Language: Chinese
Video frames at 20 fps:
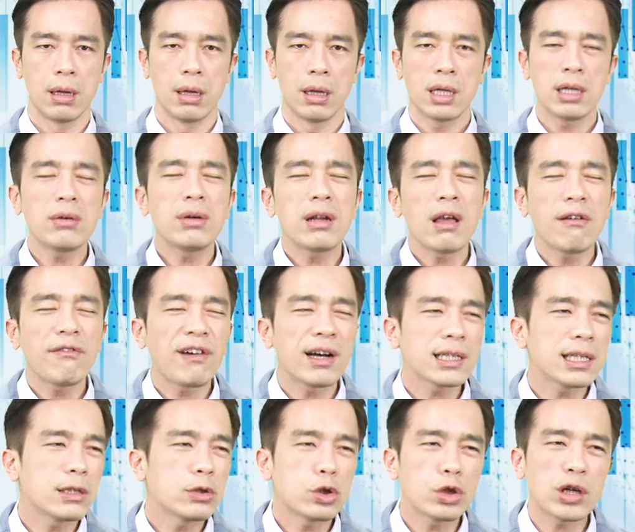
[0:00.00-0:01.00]
因为你会发
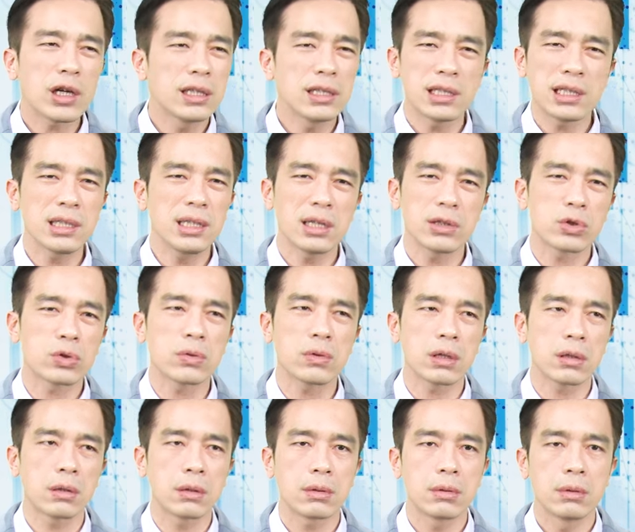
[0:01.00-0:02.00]
现全新的主
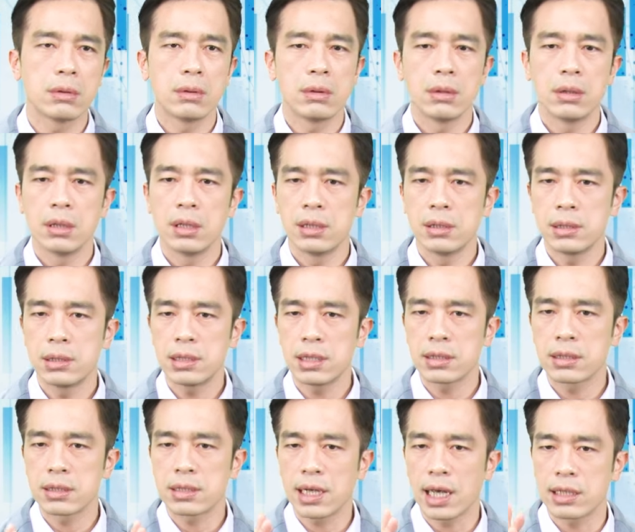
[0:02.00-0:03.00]
流
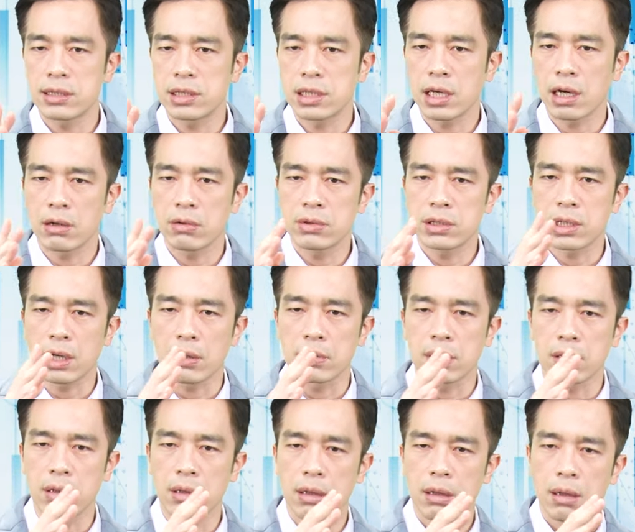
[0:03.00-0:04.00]
正在悄悄
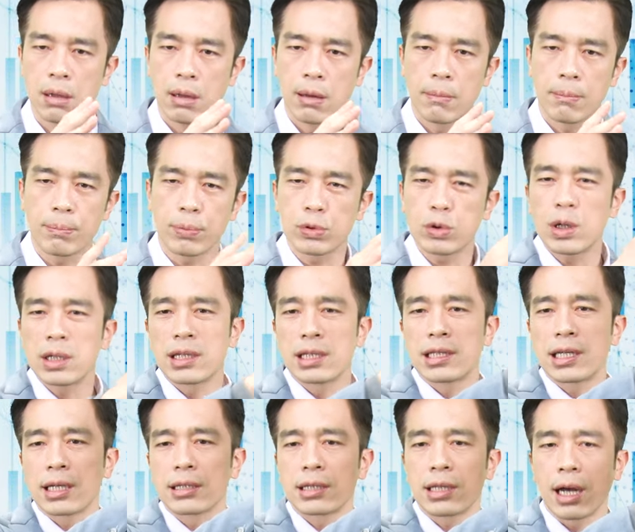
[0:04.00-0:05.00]
的不断的
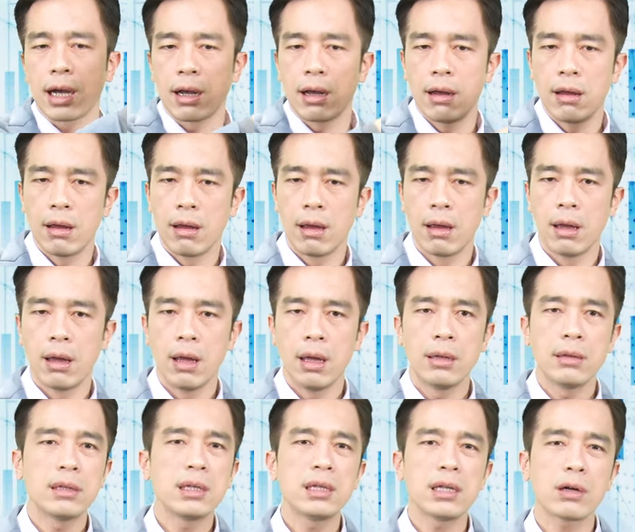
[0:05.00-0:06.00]
向上，
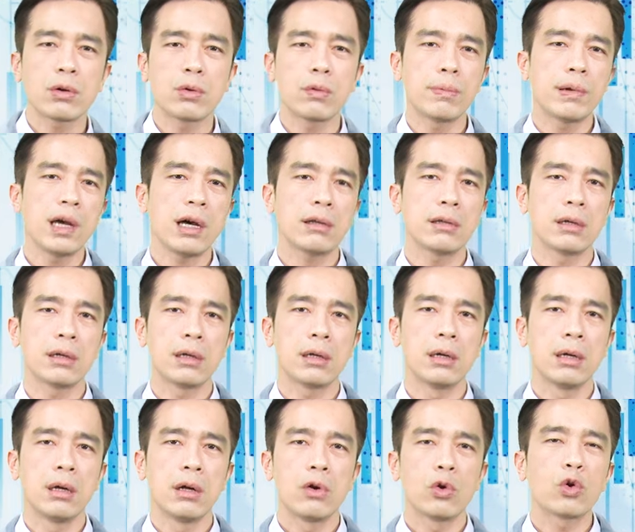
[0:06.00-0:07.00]
你的股票呢
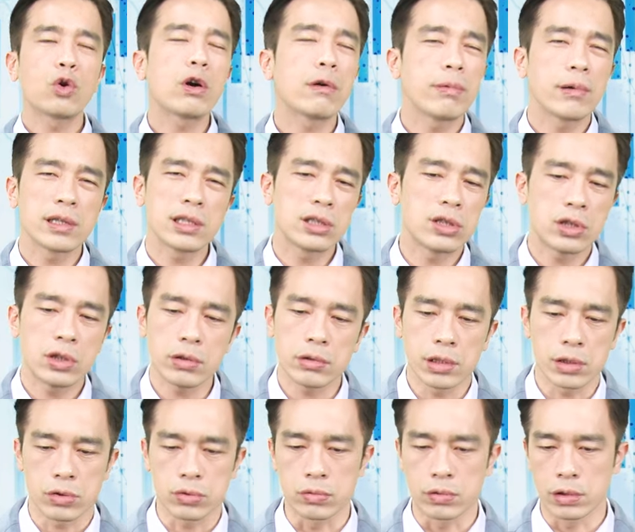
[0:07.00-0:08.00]
会不会是旧
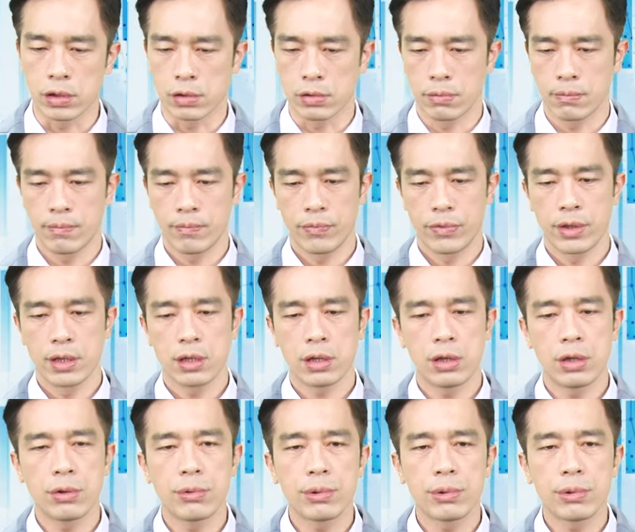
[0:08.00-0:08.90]
的主流，对